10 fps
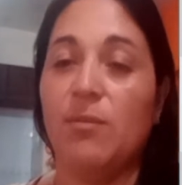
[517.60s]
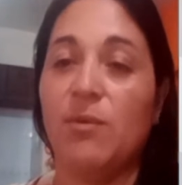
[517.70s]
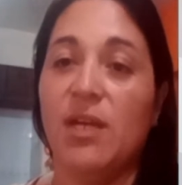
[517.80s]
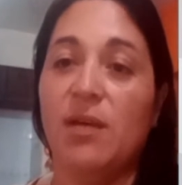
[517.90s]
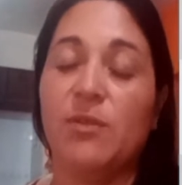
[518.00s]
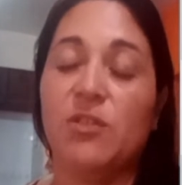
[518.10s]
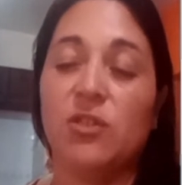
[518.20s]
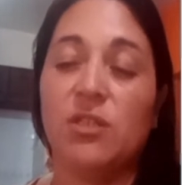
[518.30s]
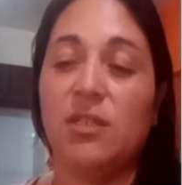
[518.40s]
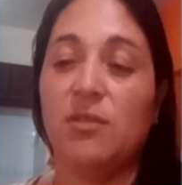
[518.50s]
La Monada, porque
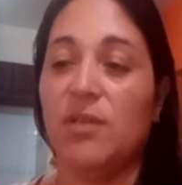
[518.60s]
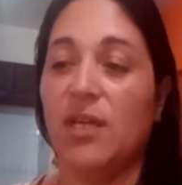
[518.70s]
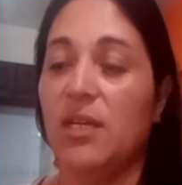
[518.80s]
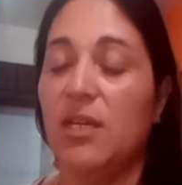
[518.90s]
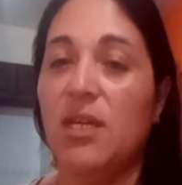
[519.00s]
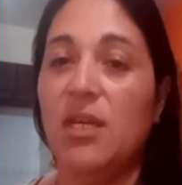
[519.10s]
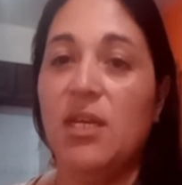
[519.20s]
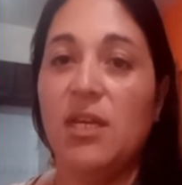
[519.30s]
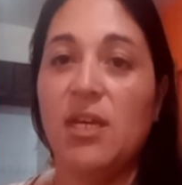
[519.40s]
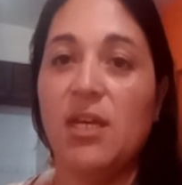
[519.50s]
ellos tienen una
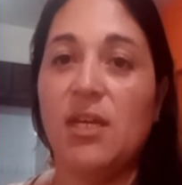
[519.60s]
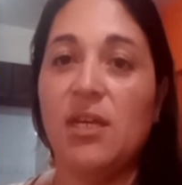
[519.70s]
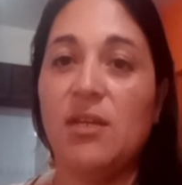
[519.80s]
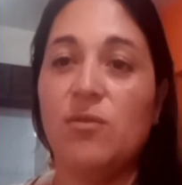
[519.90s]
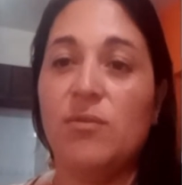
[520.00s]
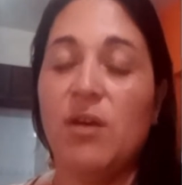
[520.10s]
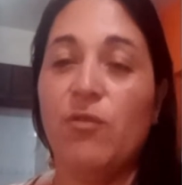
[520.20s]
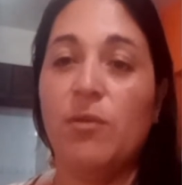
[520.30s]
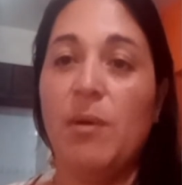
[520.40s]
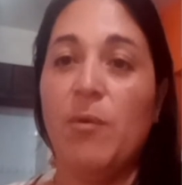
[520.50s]
eh,
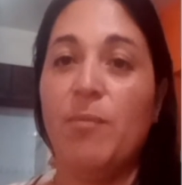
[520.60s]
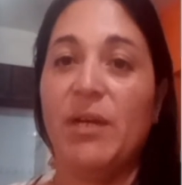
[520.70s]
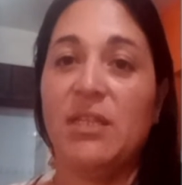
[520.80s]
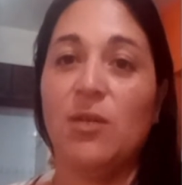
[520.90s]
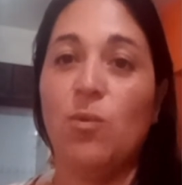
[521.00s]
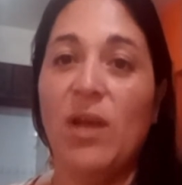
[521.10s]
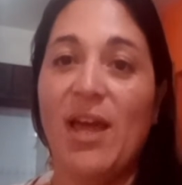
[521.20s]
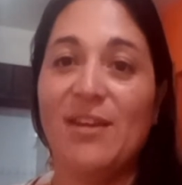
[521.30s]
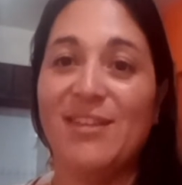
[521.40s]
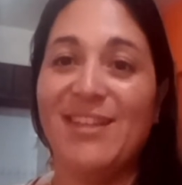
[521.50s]
una forma muy
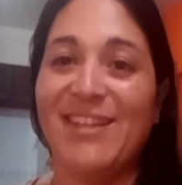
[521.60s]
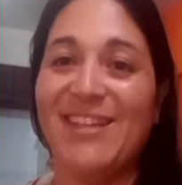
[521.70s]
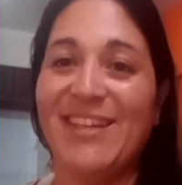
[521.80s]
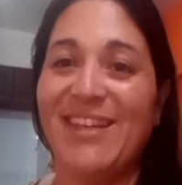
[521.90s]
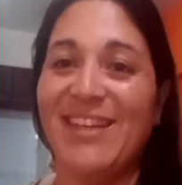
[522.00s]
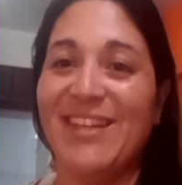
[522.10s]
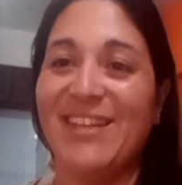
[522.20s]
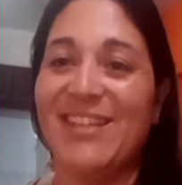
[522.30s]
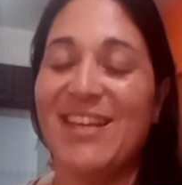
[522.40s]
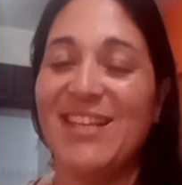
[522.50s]
particular de
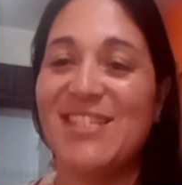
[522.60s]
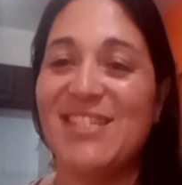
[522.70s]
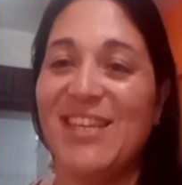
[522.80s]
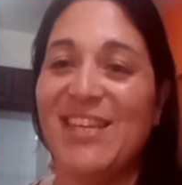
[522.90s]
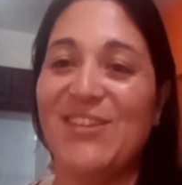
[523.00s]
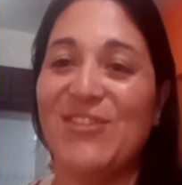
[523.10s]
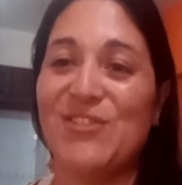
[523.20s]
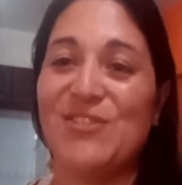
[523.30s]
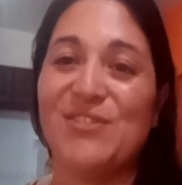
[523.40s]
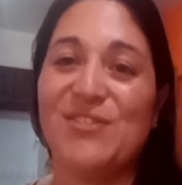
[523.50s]
eh, en sí
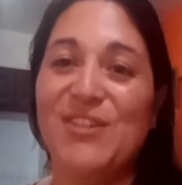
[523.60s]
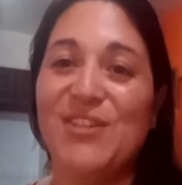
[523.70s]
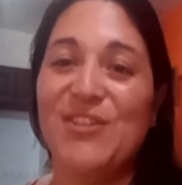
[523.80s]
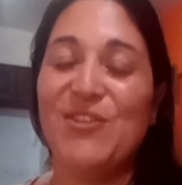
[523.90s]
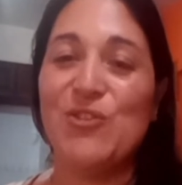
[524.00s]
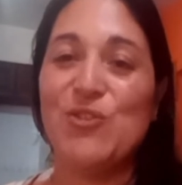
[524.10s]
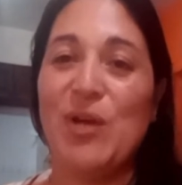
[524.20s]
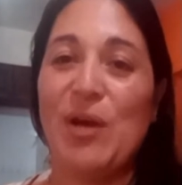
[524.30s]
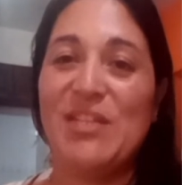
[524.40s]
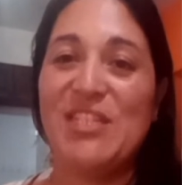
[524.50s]
con,
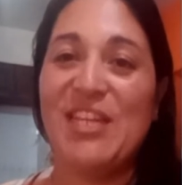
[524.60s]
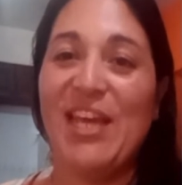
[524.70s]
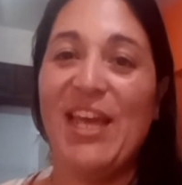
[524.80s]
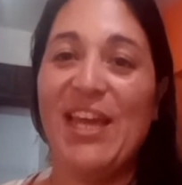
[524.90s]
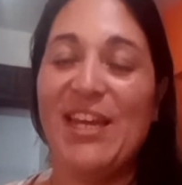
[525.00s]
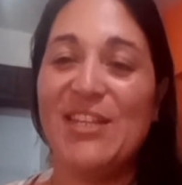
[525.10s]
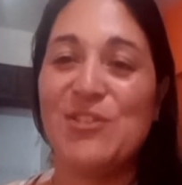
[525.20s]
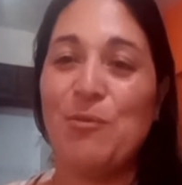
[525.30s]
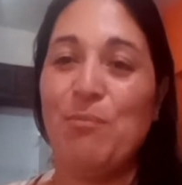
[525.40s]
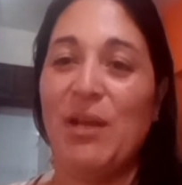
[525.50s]
su cabellera,
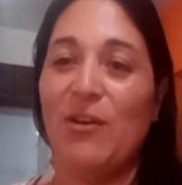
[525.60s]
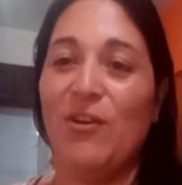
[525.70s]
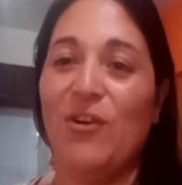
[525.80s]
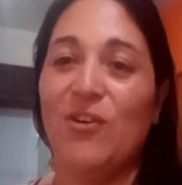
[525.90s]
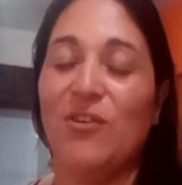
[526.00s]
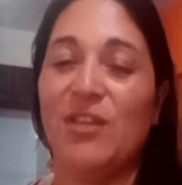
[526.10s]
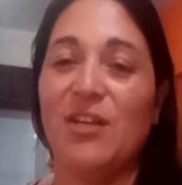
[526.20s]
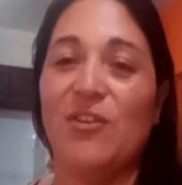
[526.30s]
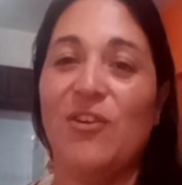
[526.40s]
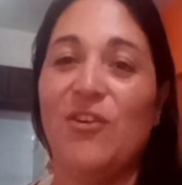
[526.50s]
sus pelos locos
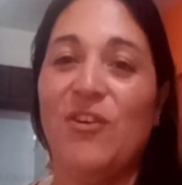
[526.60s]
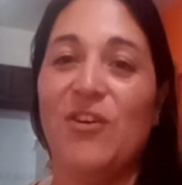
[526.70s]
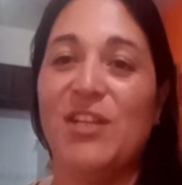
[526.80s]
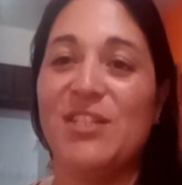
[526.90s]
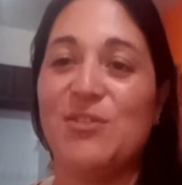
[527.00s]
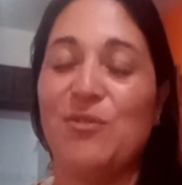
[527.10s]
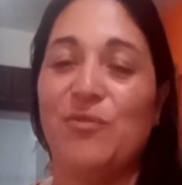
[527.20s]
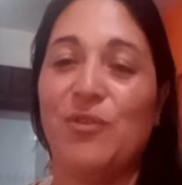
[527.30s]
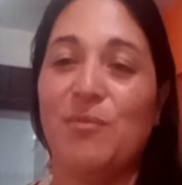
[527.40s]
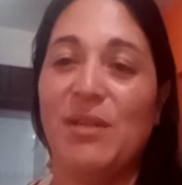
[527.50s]
de colores,
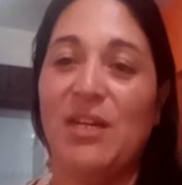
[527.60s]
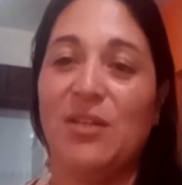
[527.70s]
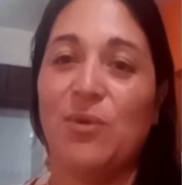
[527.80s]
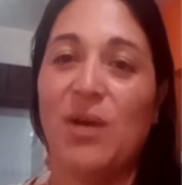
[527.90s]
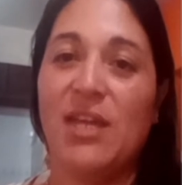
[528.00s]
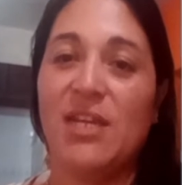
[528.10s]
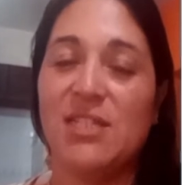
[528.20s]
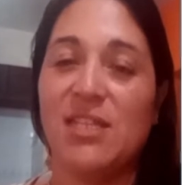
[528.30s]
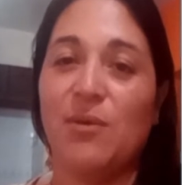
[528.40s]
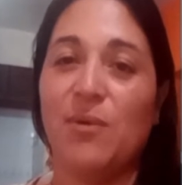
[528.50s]
su forma de actuar,
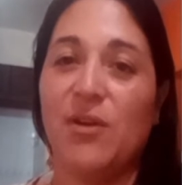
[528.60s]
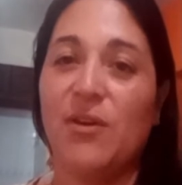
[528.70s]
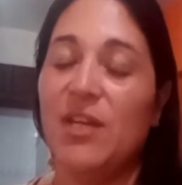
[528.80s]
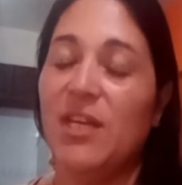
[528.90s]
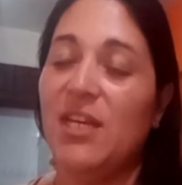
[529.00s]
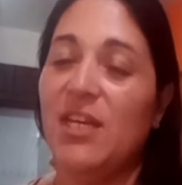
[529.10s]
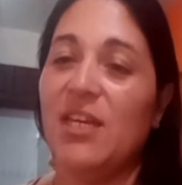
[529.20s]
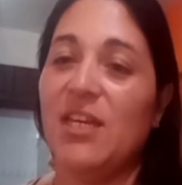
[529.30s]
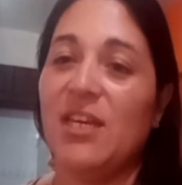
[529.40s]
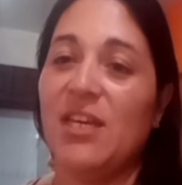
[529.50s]
así que bueno,
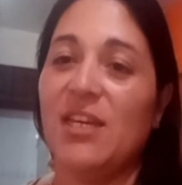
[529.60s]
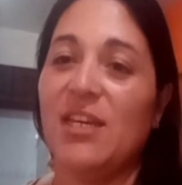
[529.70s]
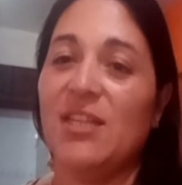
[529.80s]
eh,